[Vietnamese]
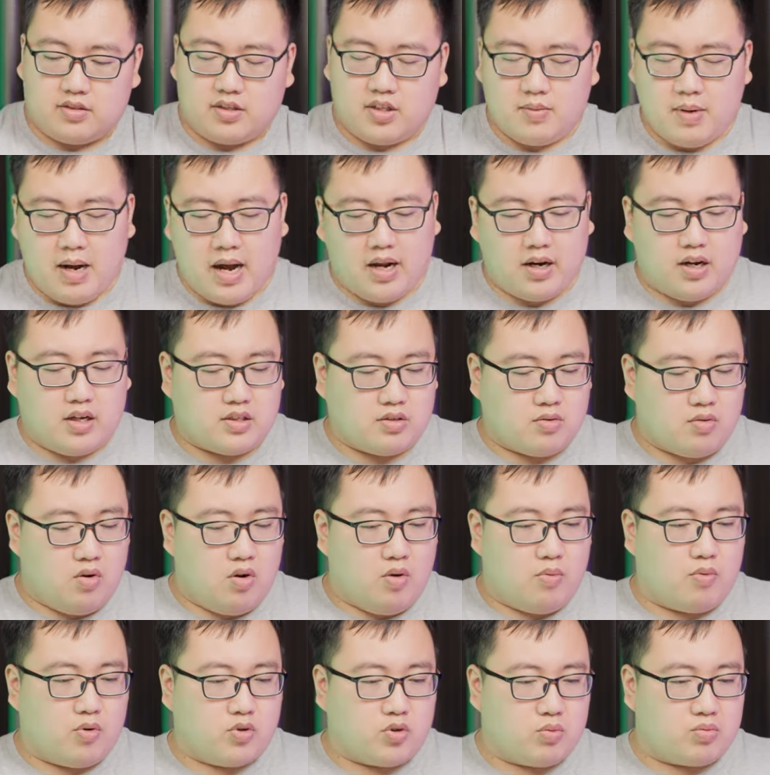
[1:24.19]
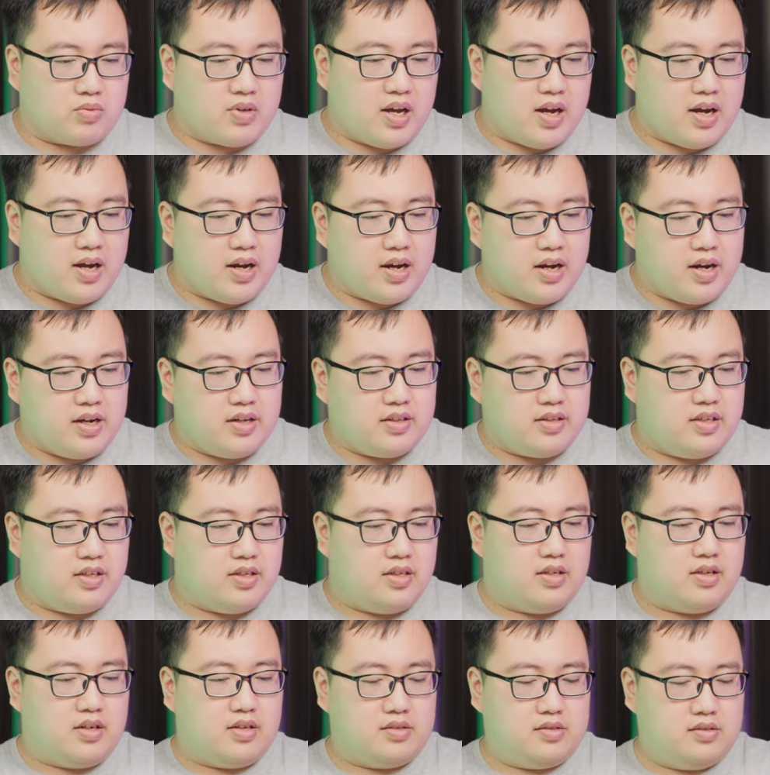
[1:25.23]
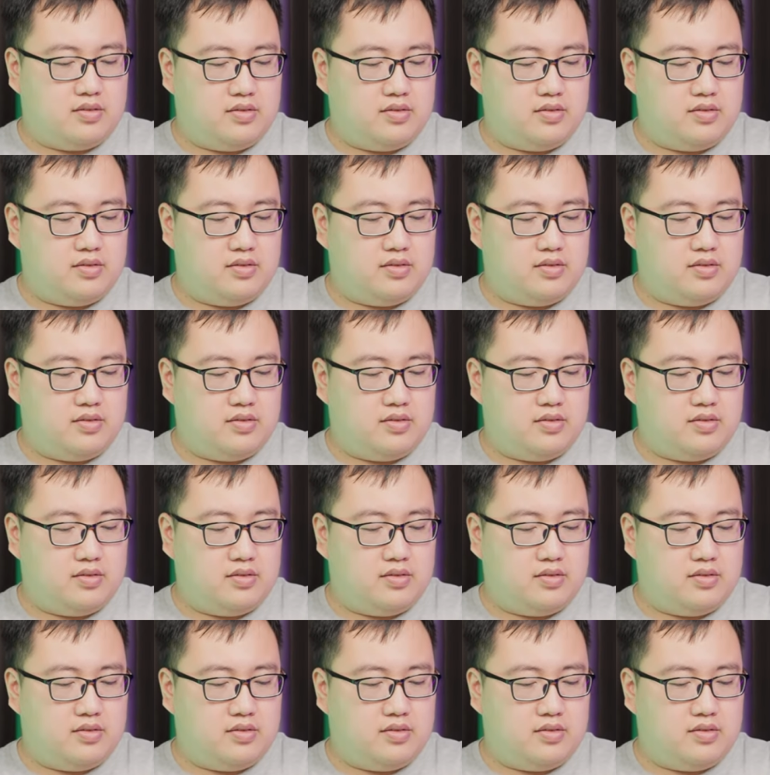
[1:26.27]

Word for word: cơ bản ở trong hộp của chúng ta ấy thì